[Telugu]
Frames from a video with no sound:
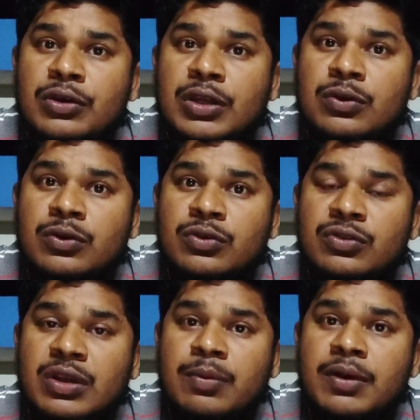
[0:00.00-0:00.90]
నేను
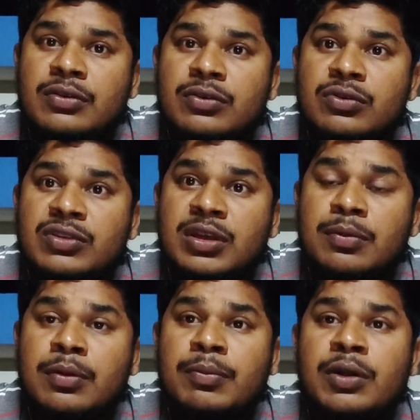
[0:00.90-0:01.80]
సిలబస్ సి
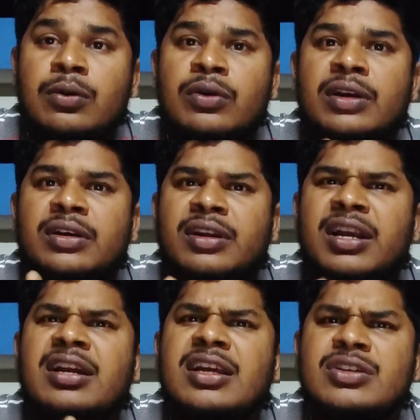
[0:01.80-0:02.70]
మీరు
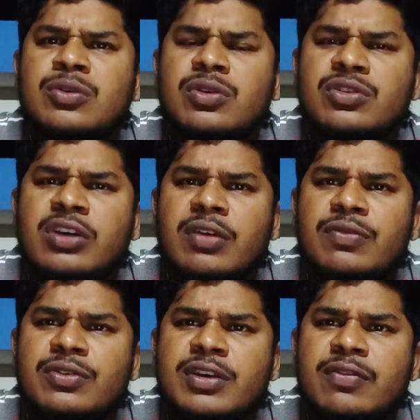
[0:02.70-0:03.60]
ట్రేడ్ టెస్ట్ గురించి
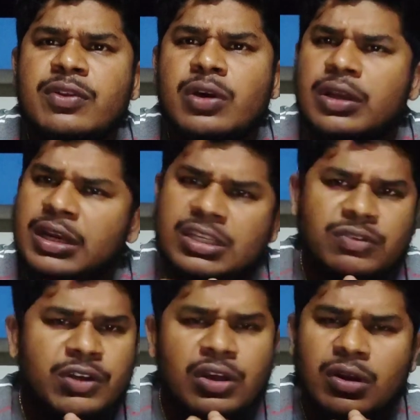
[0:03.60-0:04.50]
కన్ఫ్యూజ్ అవ్వద్దు
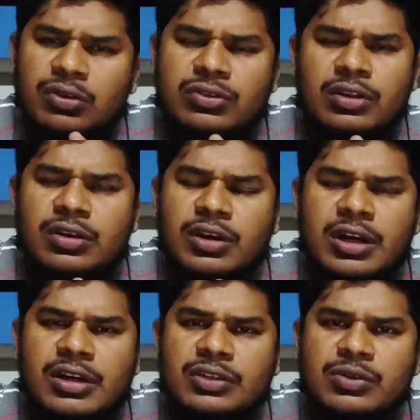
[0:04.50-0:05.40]
నెక్స్ట్ వీడియోలో వస్తుంది
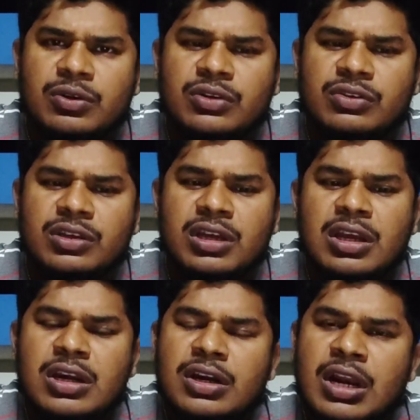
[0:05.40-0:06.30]
ట్రేడ్ టెస్ట్ గురించి
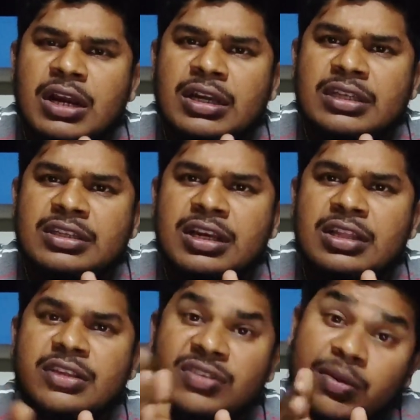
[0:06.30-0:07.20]
ట్రేడ్ టెస్ట్
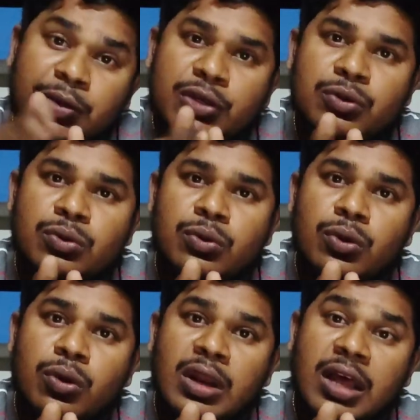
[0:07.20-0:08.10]
అనేది సిబిటీ
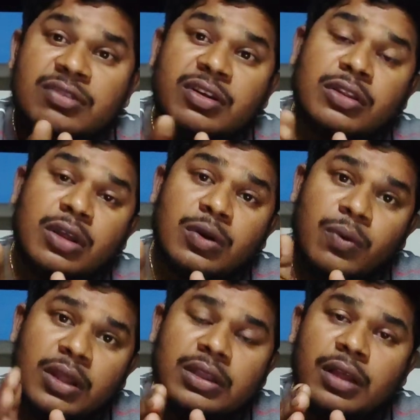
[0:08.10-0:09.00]
టూలో రాసిన
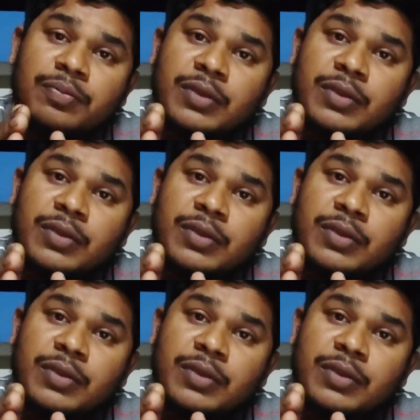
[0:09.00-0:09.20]
తరువాత